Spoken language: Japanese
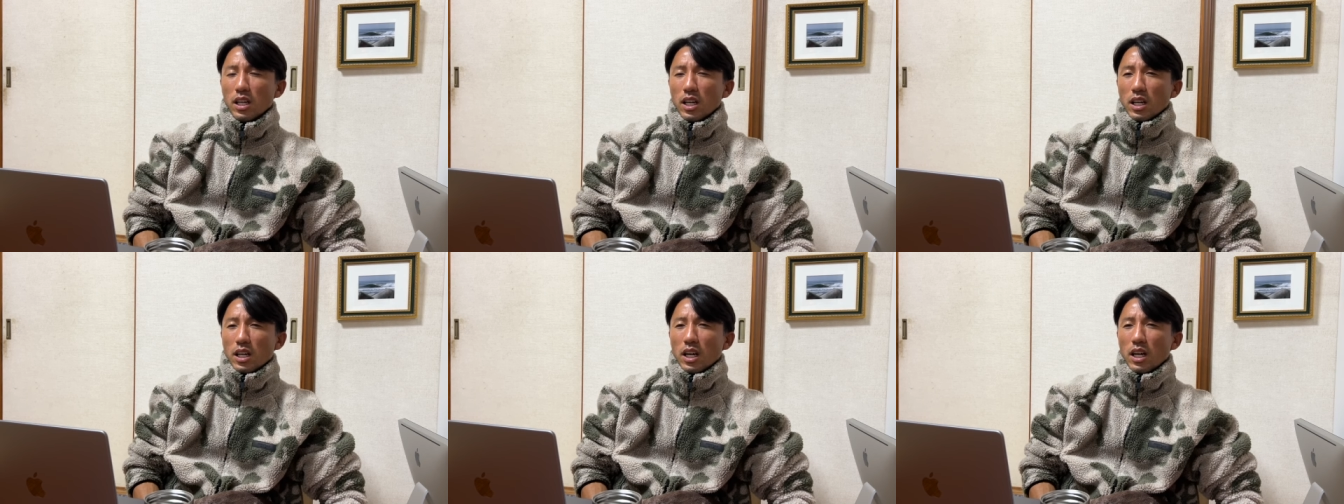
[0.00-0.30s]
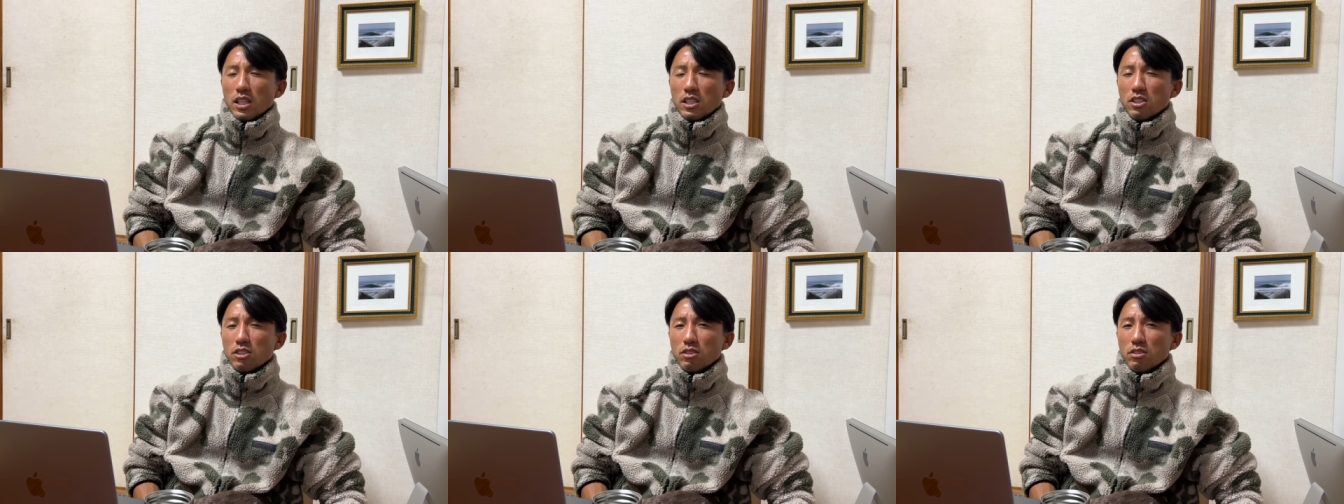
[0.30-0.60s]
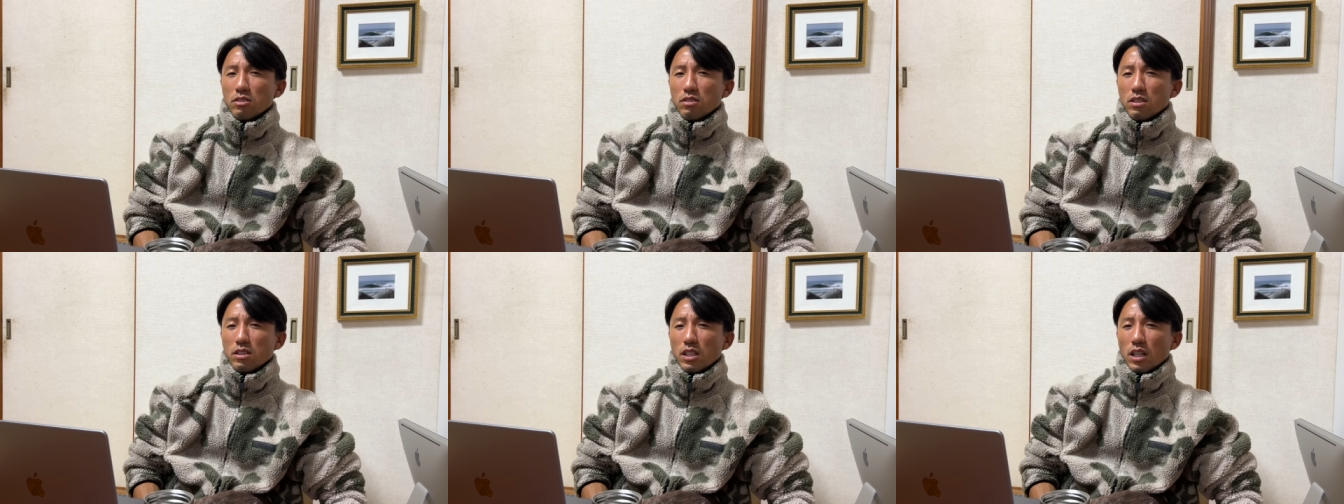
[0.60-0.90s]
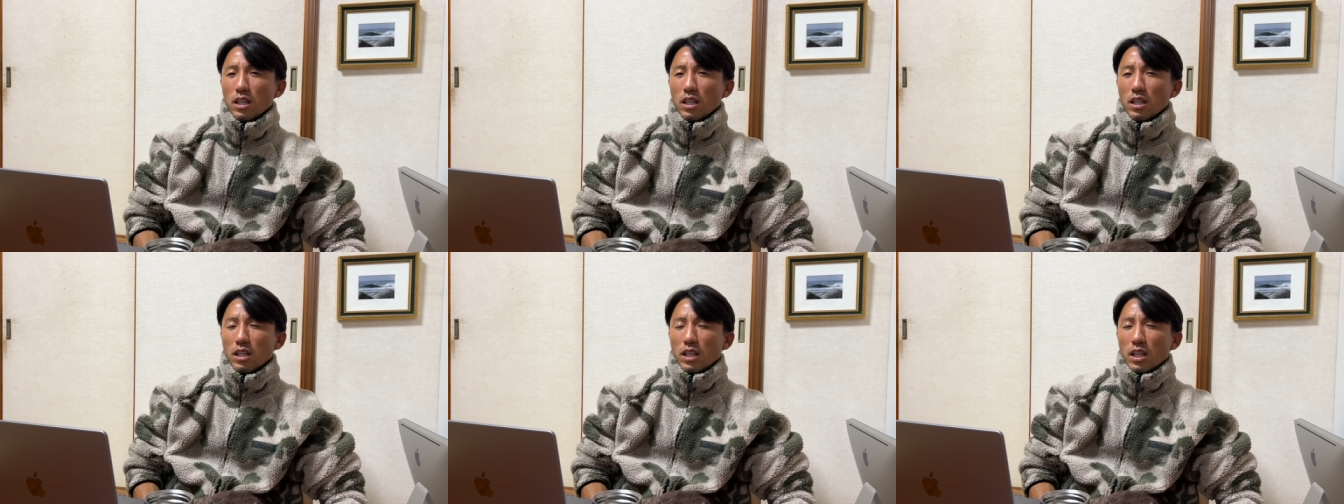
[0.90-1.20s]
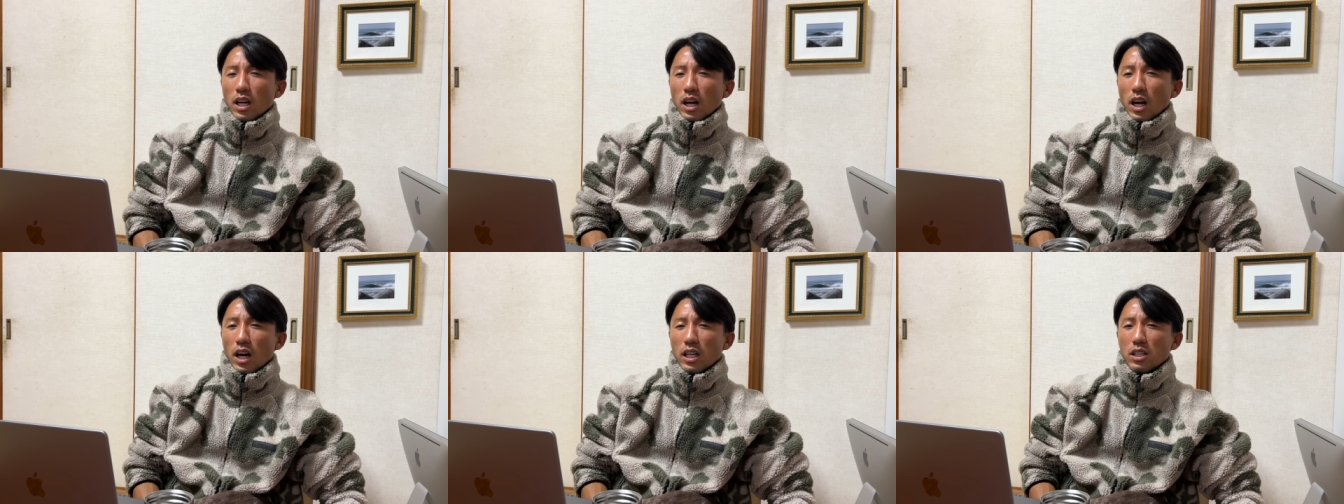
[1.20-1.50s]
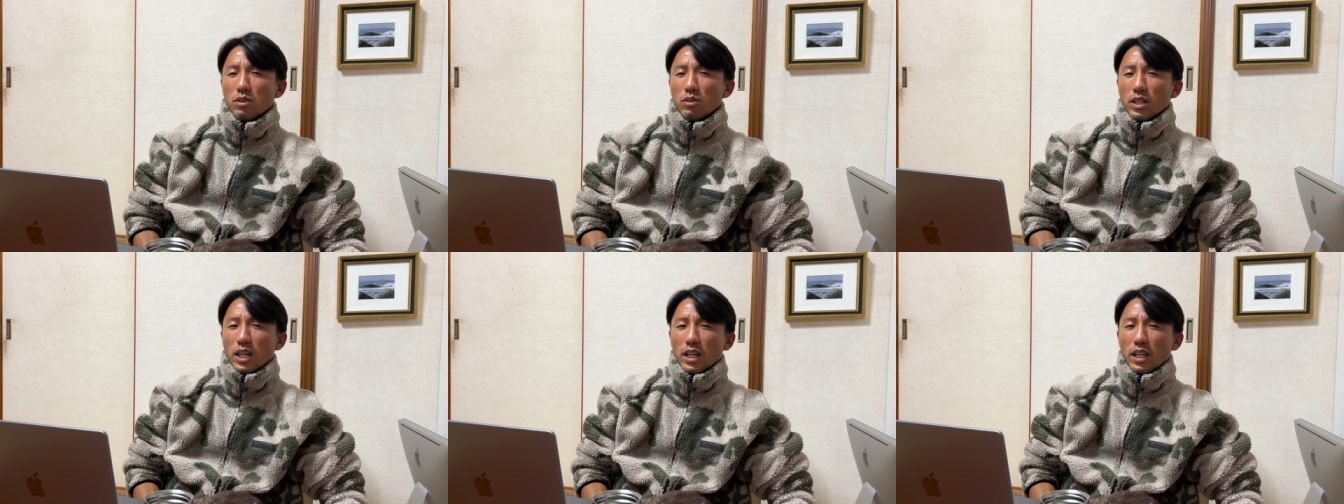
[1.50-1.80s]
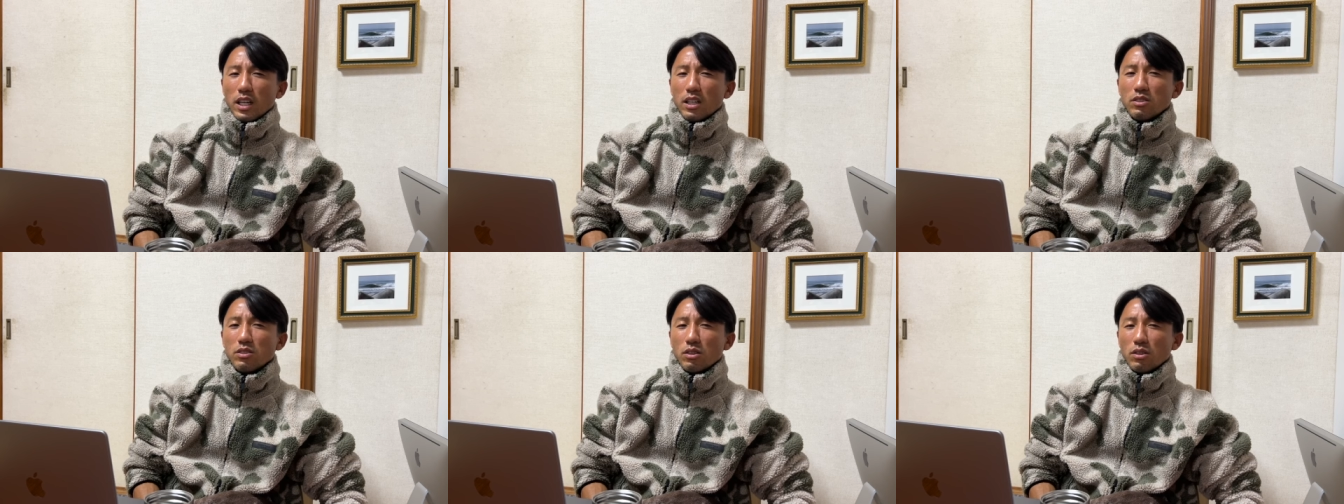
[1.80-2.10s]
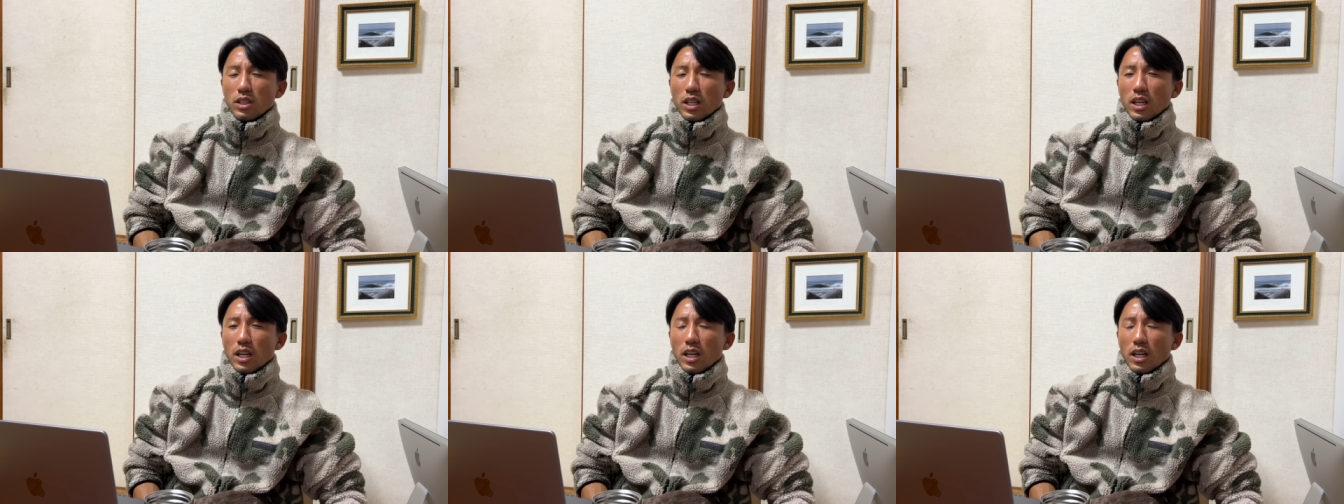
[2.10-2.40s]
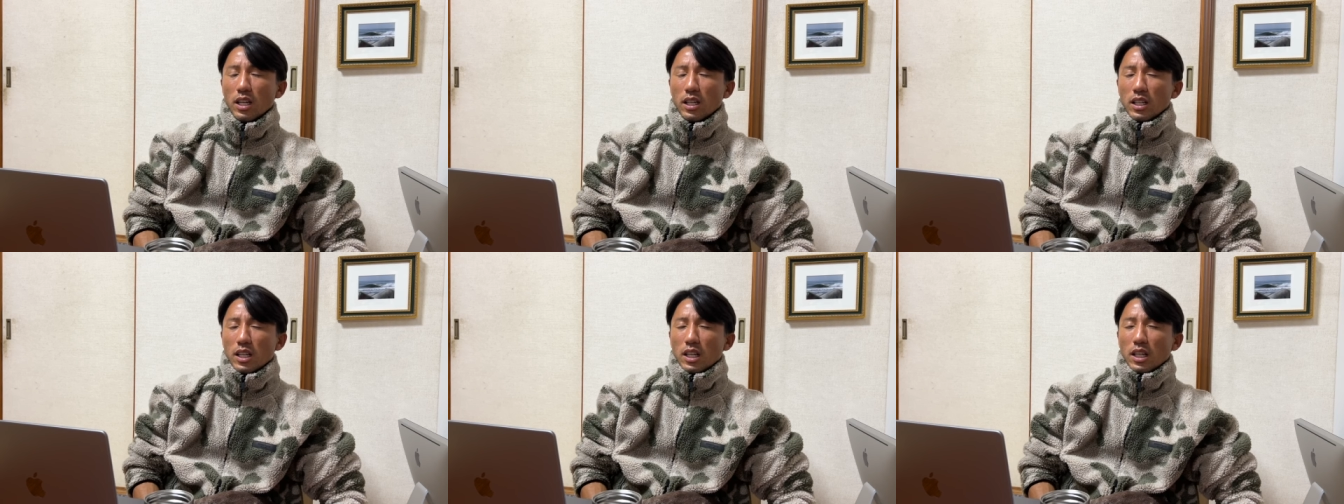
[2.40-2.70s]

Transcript: 返しのついた針を投げるので